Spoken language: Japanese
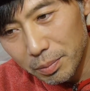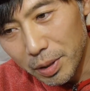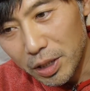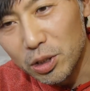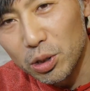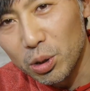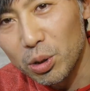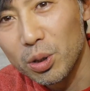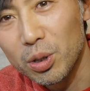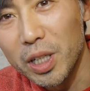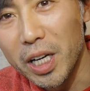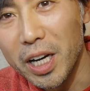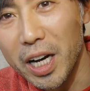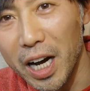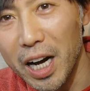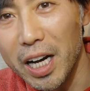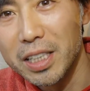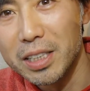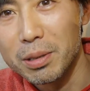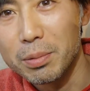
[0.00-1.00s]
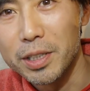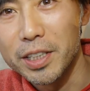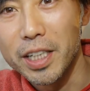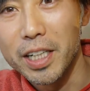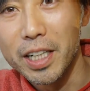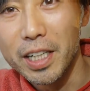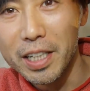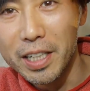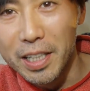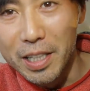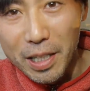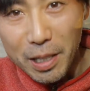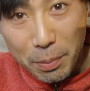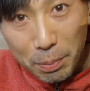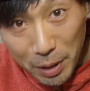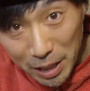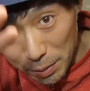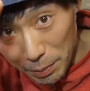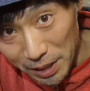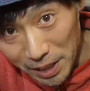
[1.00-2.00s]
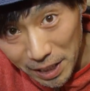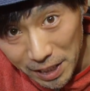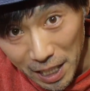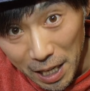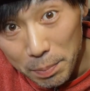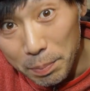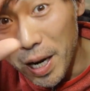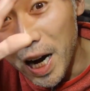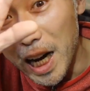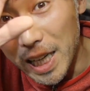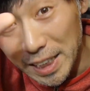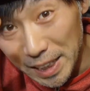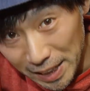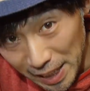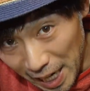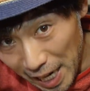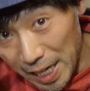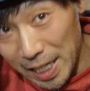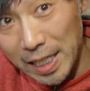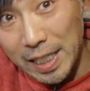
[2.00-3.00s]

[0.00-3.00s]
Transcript: まちことで、はい、すいません。まじまじまじまじゃ。